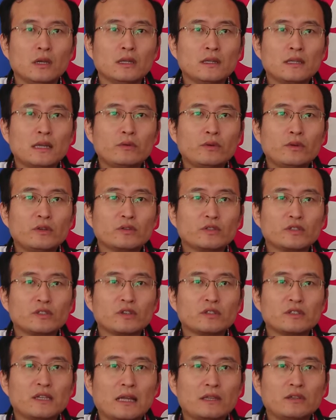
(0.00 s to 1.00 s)
但对手只
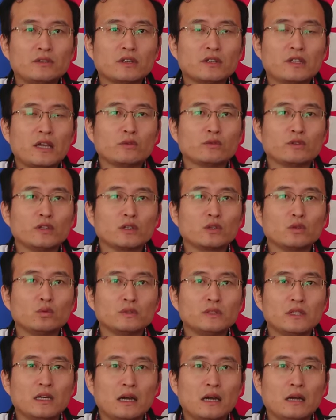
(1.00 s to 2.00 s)
要察觉到他有这个
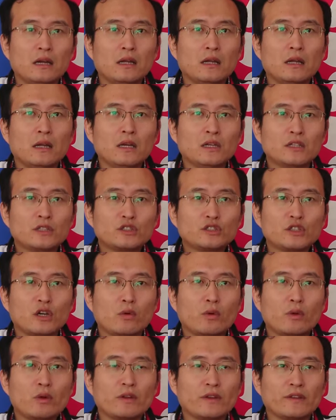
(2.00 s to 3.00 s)
动向，至少
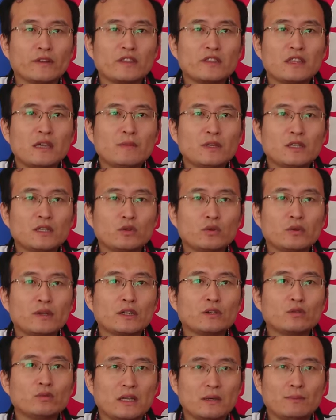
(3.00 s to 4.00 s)
会有两到三名的球员
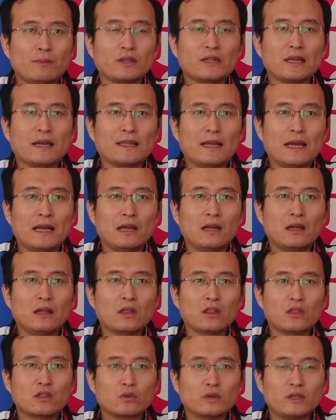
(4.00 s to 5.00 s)
来重点包夹他。
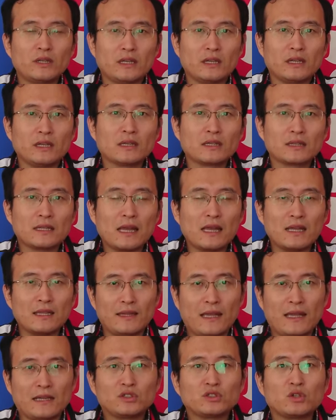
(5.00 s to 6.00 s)
所以。他很
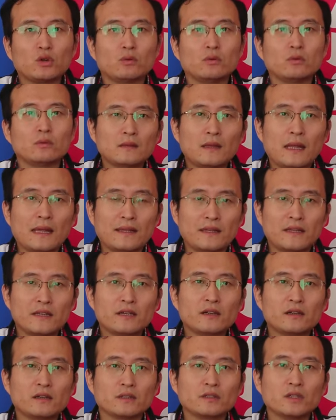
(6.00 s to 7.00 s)
难受，但尼
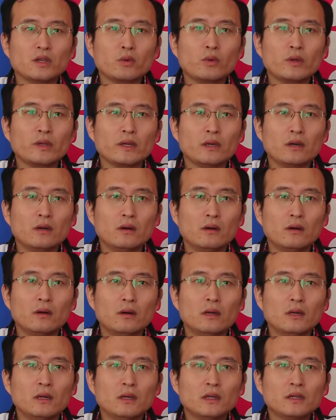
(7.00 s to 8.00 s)
克尔森归队后，
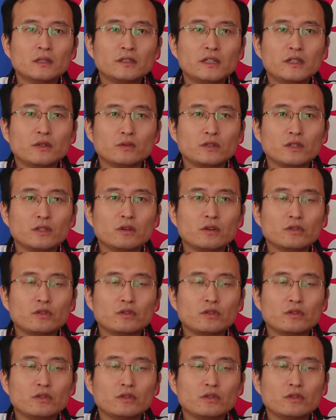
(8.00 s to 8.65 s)
这种情况